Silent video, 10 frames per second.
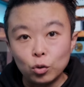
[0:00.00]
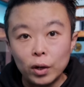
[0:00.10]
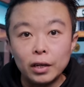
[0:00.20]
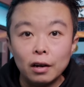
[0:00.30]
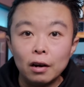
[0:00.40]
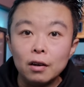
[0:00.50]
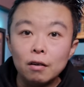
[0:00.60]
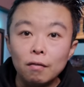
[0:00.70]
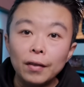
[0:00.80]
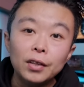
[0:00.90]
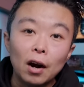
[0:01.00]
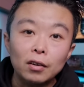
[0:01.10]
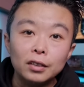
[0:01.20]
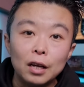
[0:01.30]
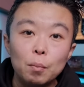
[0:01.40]
所以呢晚点
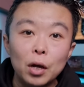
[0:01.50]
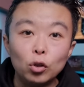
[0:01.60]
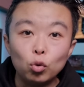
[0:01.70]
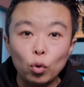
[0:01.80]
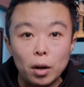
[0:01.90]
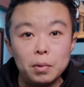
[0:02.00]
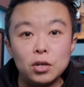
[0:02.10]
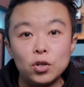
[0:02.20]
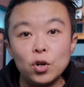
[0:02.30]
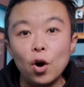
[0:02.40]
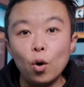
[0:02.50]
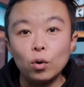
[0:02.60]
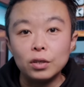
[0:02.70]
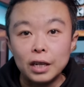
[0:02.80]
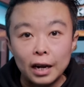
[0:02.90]
咱们对比之后
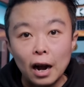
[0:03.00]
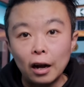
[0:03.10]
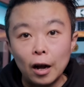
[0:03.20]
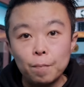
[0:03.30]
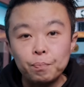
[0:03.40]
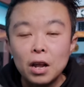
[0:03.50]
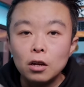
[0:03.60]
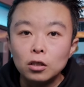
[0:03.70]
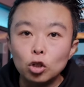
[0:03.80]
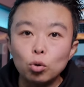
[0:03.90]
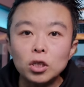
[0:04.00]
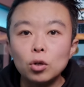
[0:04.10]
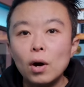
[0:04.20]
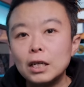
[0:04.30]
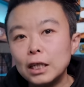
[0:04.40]
再看看。那说实
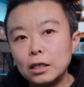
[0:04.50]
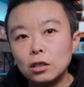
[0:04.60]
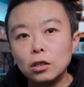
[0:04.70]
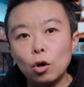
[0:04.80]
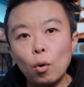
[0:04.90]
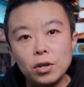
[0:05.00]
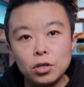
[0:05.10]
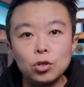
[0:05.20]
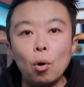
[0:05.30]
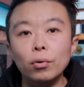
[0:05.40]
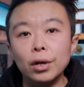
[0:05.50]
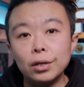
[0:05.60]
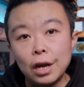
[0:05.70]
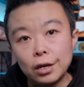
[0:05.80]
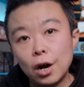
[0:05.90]
话，这次换系统呢，
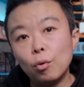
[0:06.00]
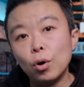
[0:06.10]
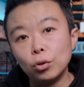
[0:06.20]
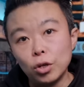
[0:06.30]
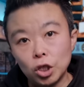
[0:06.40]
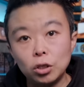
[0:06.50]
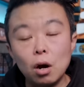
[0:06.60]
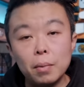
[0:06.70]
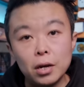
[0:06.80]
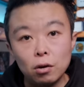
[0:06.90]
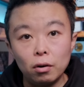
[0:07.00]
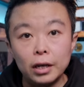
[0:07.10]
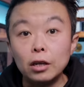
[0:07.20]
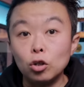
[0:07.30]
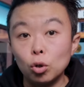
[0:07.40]
也让我对设备有了
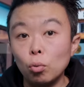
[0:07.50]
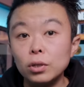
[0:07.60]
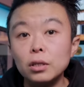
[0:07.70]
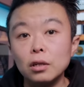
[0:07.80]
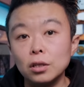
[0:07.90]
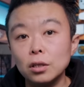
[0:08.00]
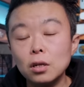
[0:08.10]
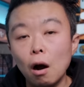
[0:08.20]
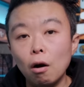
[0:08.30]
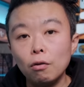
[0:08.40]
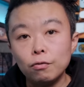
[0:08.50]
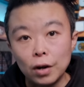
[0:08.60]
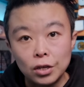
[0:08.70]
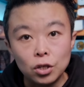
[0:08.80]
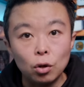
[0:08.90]
一个重新的思考，
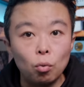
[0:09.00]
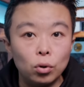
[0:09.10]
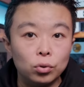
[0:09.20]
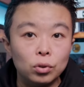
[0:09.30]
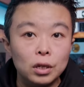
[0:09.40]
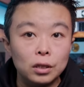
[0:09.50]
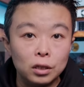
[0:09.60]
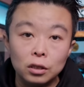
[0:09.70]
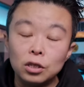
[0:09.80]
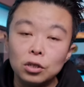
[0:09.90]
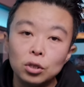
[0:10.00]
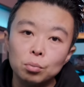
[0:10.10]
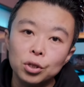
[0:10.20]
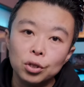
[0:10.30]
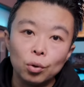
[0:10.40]
反省过去的自己是
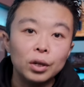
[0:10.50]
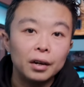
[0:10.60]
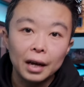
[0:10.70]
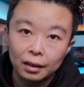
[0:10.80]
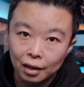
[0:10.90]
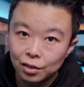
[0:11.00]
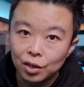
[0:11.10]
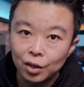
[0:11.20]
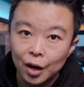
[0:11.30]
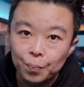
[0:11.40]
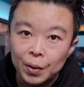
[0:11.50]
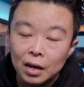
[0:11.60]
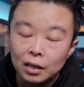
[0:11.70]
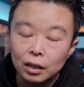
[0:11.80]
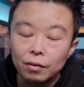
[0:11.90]
不是有点太贪心了。
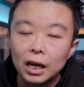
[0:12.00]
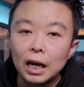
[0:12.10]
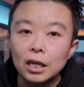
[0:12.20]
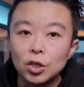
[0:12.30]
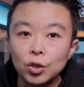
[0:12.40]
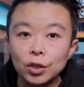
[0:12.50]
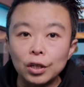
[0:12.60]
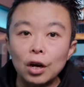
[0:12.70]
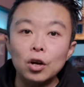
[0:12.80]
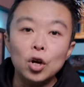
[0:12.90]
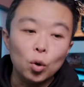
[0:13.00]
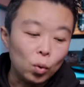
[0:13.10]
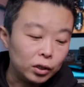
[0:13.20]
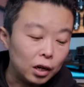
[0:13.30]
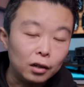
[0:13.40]
那未来的日子呢，
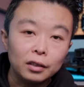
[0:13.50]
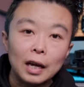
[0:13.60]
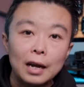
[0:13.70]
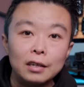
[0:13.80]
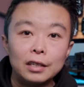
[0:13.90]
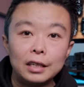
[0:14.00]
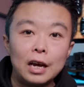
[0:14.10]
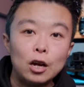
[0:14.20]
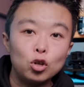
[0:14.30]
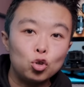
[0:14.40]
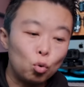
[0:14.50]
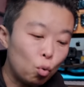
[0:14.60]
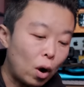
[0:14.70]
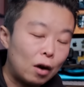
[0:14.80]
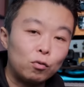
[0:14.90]
我将带着这台
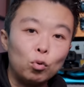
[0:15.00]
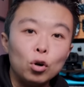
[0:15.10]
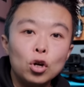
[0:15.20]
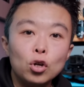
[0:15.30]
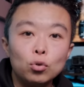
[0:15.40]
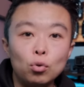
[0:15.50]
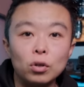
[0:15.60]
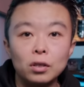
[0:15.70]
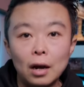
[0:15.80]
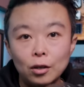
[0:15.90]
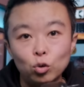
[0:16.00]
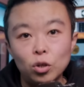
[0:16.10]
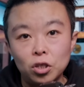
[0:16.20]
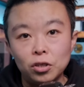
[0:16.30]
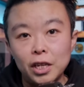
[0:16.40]
中画幅去探
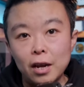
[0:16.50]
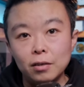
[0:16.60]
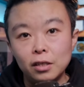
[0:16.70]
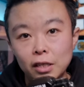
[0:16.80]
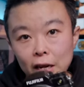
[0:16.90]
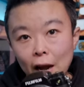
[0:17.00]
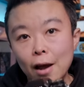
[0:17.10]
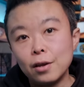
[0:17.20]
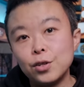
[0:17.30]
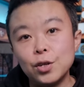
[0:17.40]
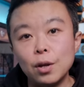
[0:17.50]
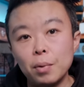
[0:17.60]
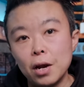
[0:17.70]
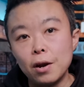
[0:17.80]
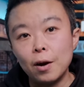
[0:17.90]
索世界，揭开新的
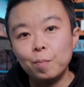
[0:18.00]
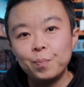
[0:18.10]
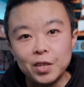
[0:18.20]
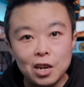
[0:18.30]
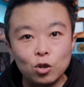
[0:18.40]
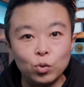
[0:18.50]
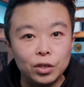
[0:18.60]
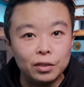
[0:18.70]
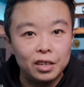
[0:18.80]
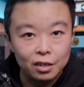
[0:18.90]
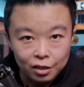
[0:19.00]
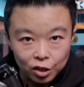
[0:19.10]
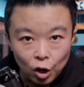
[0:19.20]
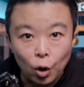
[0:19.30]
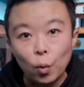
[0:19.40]
篇章。也祝自己
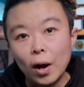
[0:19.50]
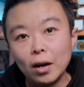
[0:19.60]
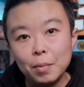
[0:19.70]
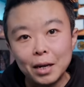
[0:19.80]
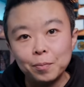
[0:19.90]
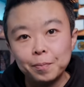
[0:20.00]
生日快乐吧！